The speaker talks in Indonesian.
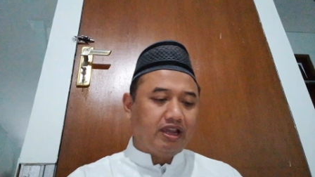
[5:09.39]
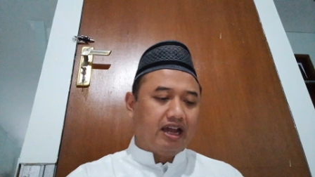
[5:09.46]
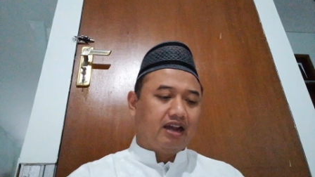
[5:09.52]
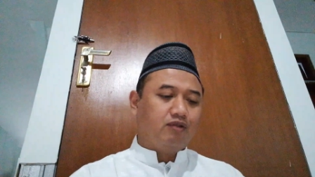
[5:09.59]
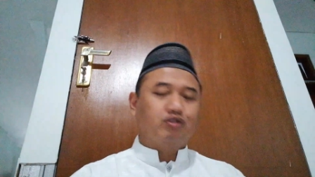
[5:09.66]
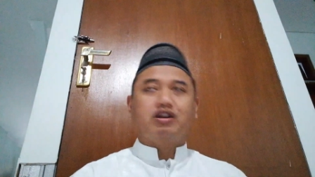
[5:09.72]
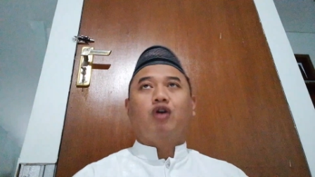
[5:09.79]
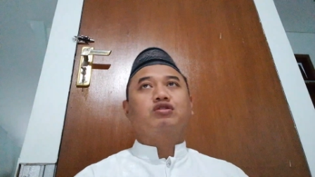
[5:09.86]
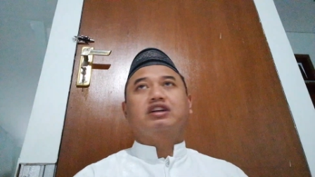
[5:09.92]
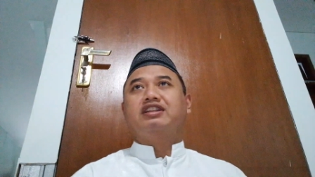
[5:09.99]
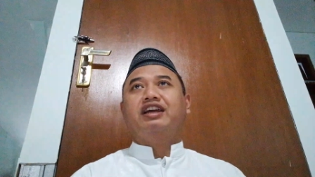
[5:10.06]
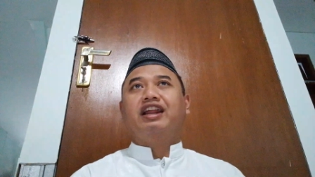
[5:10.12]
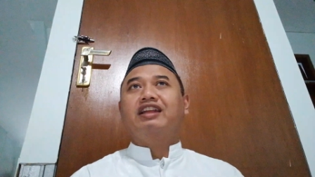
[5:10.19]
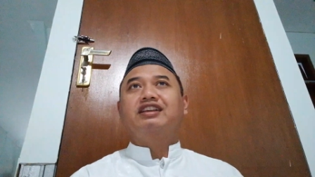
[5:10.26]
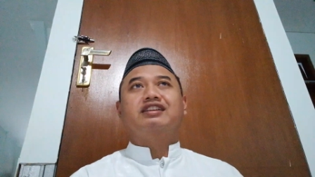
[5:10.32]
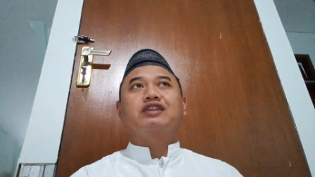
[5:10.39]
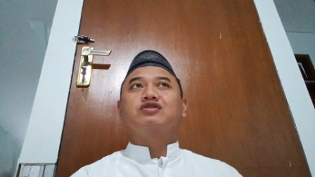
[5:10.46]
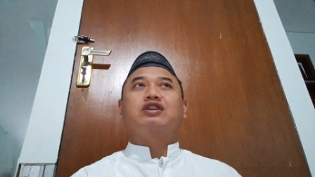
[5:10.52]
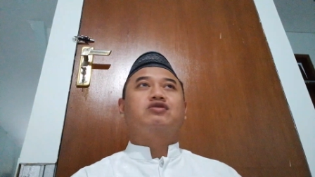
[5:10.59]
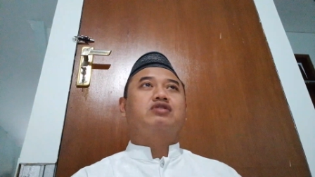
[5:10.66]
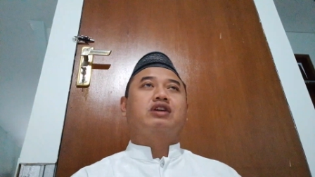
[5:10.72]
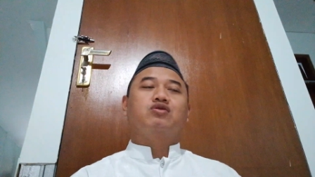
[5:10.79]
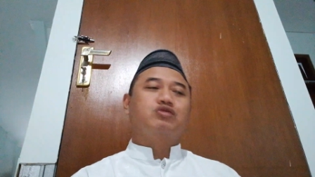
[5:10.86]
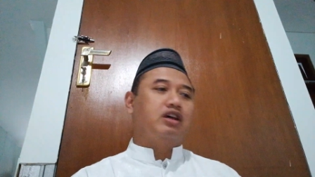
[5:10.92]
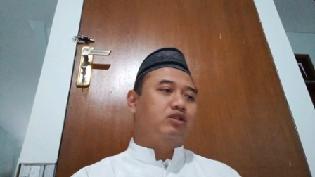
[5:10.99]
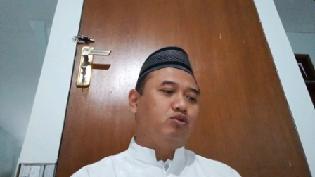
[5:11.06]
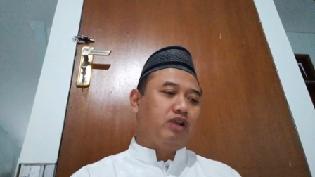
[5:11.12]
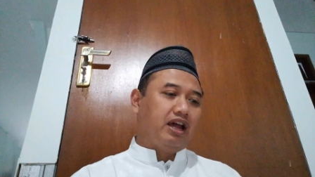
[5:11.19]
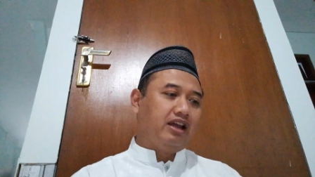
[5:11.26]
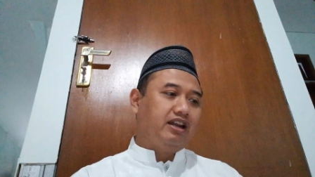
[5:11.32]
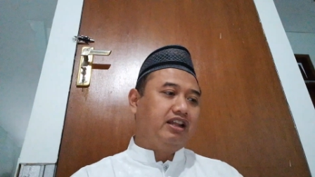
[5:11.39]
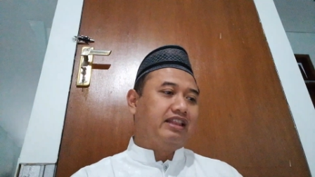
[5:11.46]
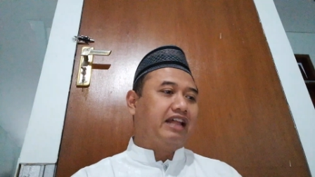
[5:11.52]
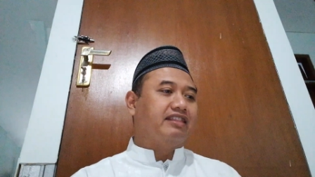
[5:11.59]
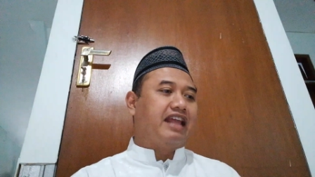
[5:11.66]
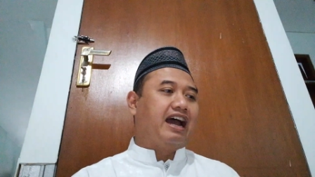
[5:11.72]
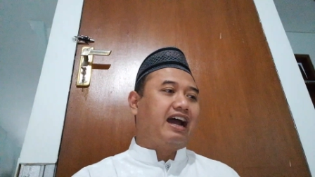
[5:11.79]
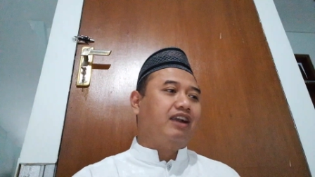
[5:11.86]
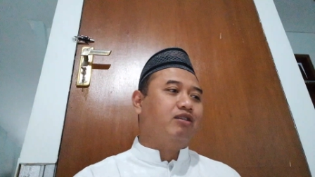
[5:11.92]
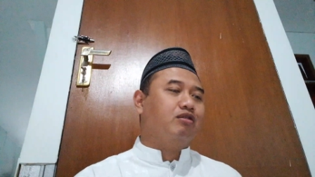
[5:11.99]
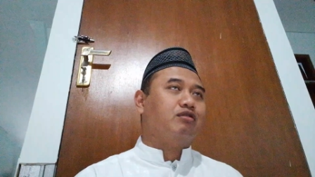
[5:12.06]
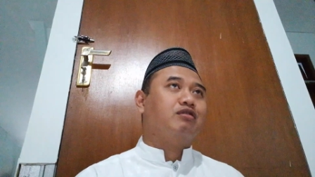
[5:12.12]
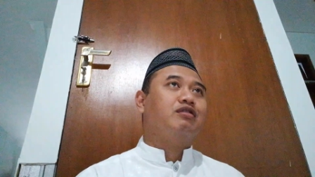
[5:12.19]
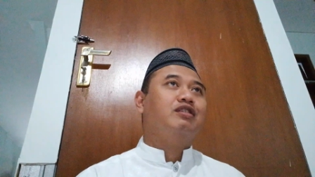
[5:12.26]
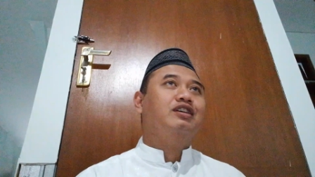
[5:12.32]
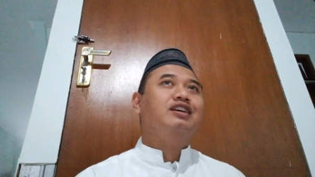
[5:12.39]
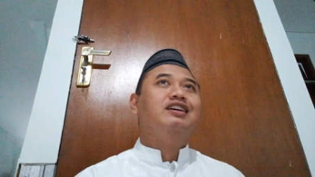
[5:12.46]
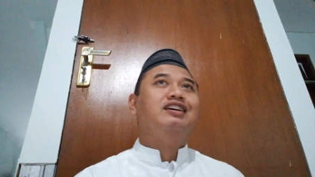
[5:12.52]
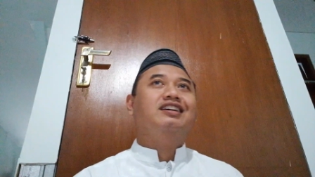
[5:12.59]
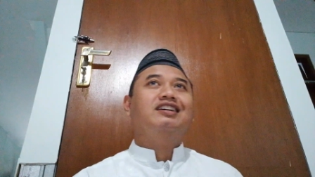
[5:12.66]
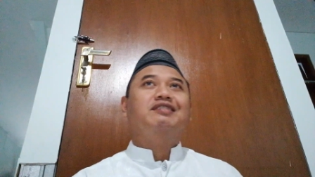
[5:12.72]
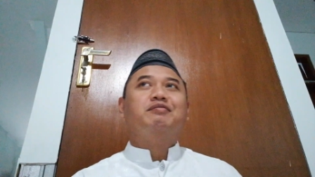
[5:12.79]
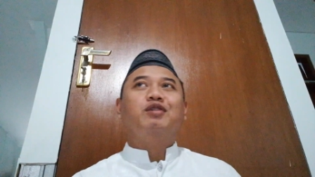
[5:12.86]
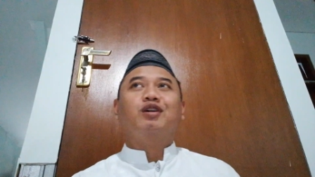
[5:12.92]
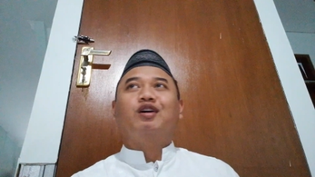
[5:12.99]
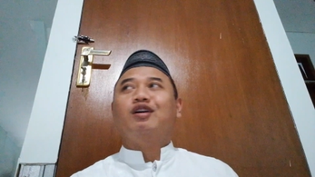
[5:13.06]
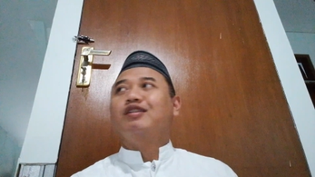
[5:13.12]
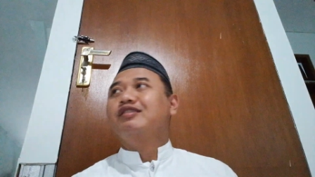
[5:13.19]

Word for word: Us gak usah dirinci satu-satu lah. Ini tantangan dulu. Monggo.